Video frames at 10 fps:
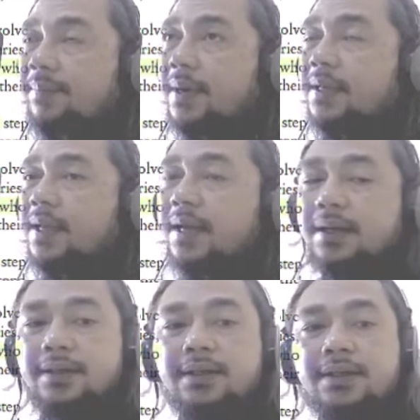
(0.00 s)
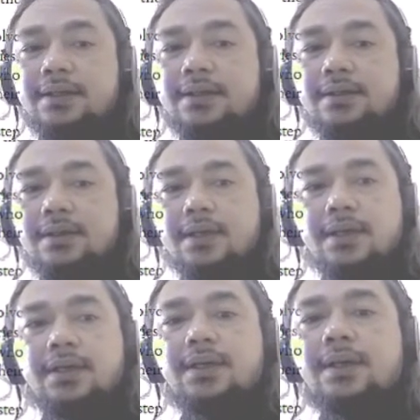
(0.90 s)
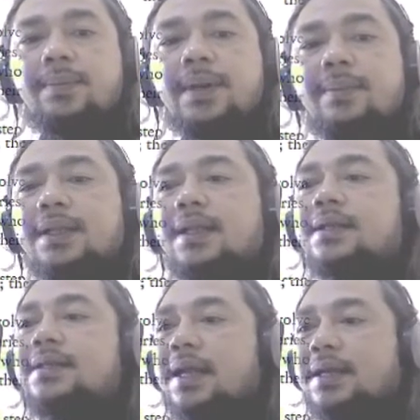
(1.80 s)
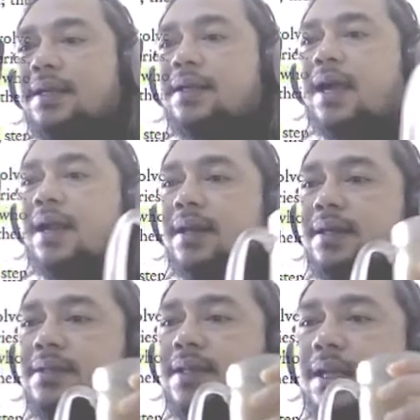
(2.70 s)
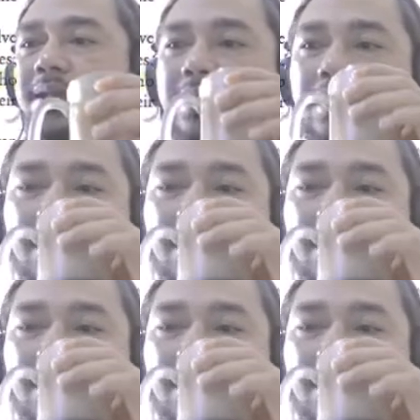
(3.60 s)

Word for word: apa yang uh, apa namanya terjadi current saat